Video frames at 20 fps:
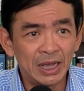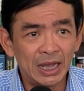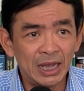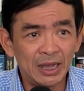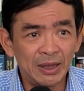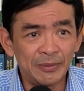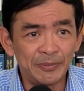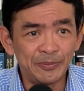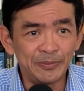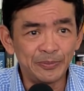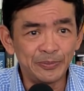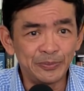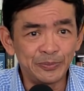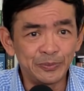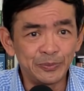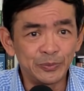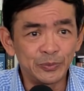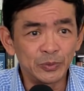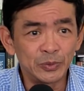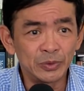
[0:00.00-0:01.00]

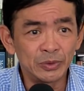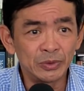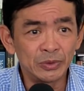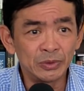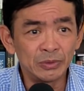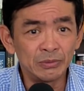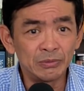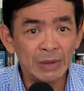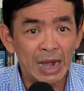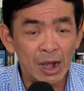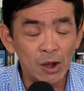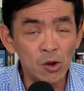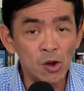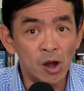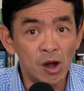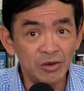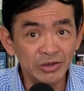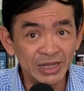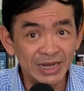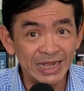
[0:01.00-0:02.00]
um, bảo
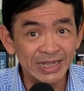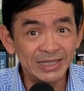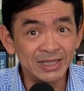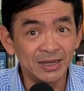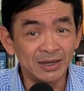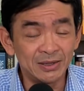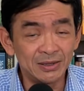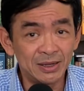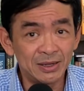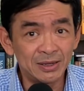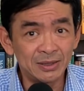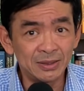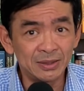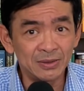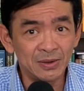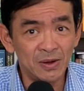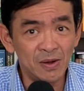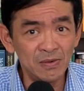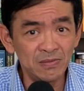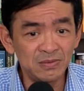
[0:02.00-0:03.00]
hộ về lãnh sự ờ, rất là
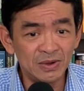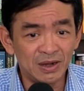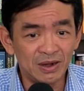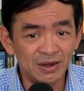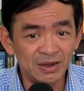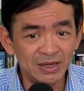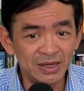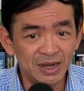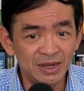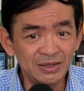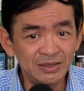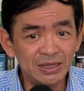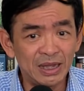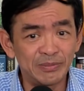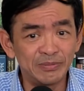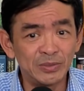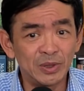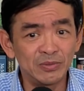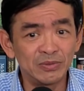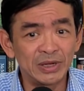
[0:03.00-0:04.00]
tốt họ có đến
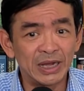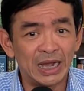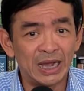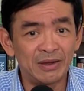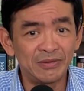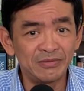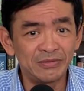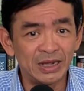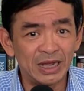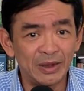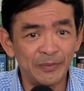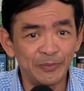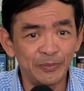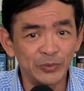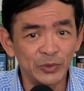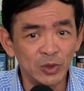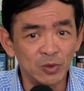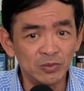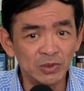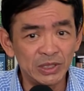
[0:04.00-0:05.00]
thăm ông khảm và
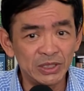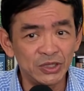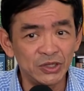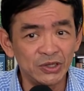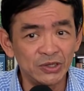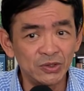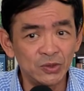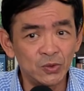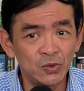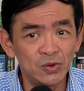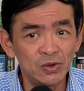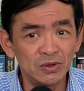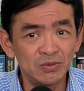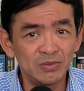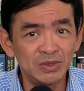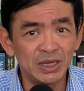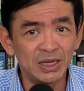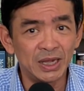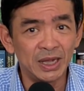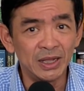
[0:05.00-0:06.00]
cũng có chuyển thuốc
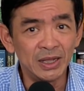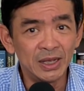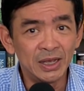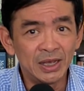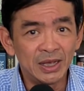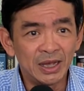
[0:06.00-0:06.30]
cũng như là